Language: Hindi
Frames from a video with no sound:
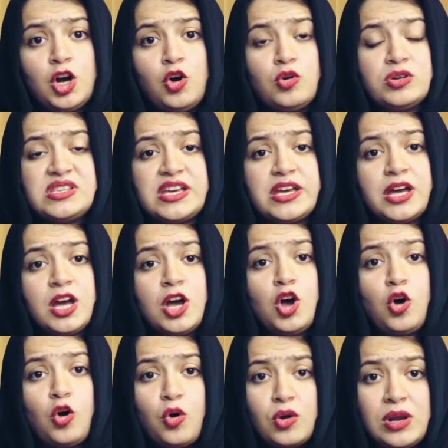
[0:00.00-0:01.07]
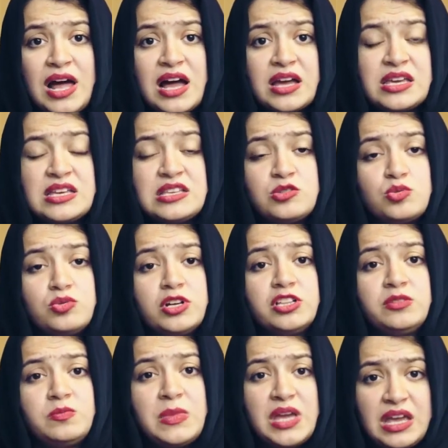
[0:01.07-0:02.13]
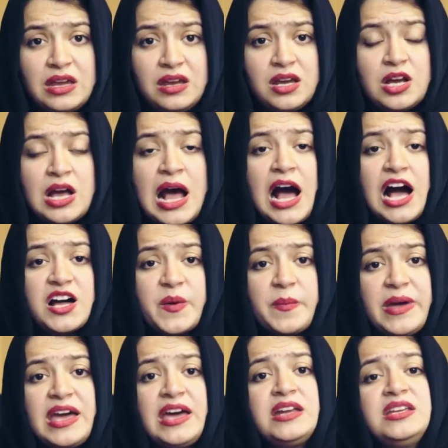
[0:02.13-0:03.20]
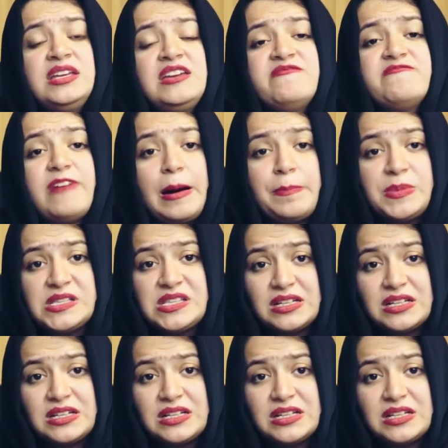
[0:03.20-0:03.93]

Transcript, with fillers: उसे खुला की सूरत में हक महर की वापस